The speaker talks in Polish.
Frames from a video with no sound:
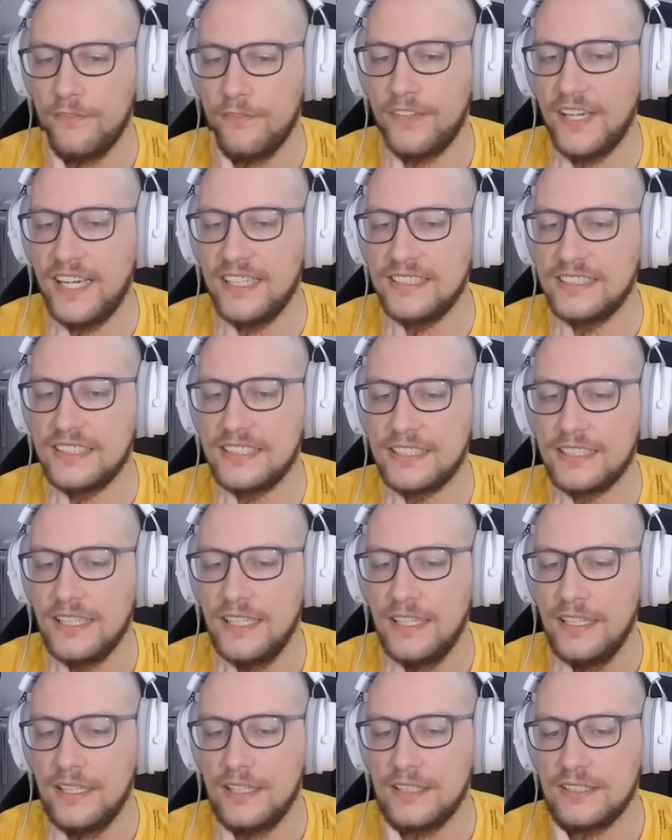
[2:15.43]
Więc
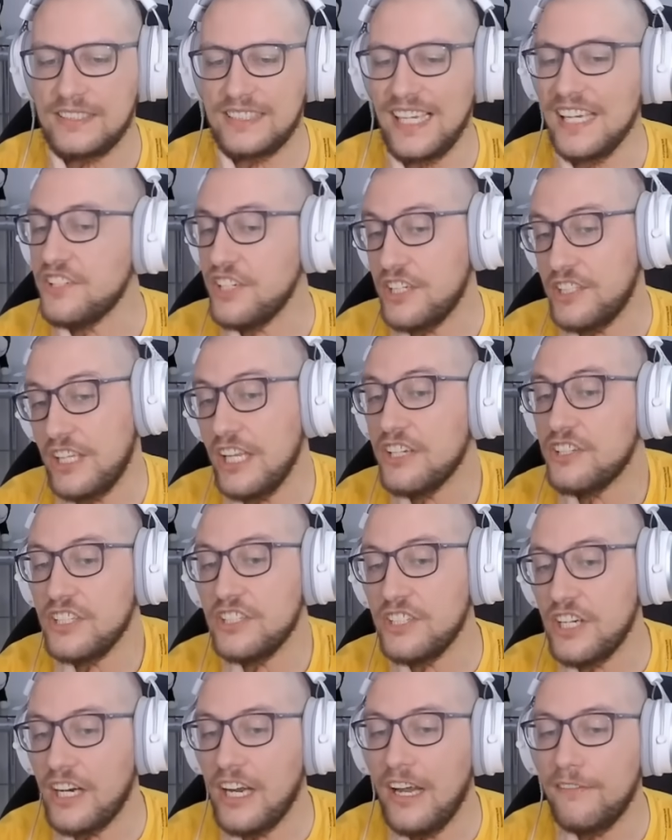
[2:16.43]
C6 też
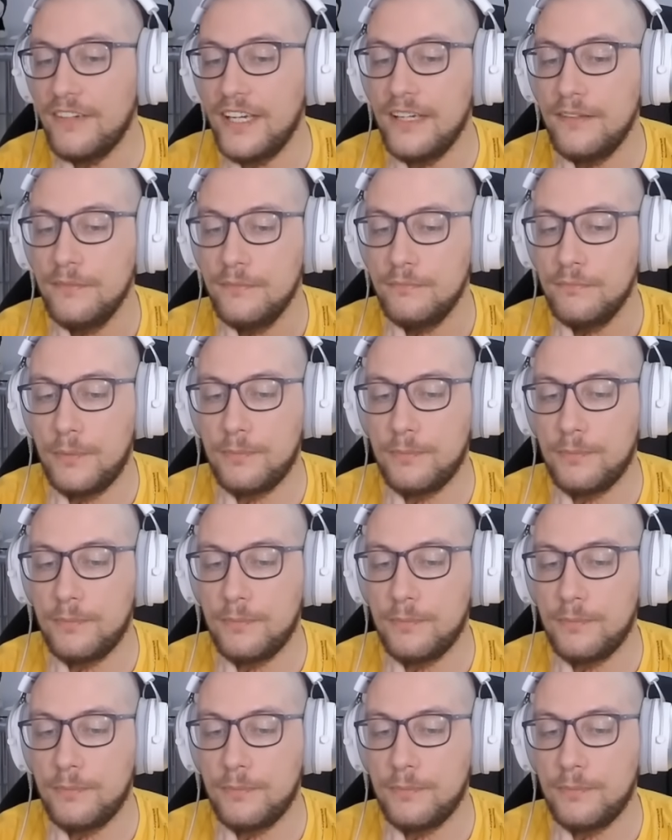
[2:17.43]
jest ciekawe,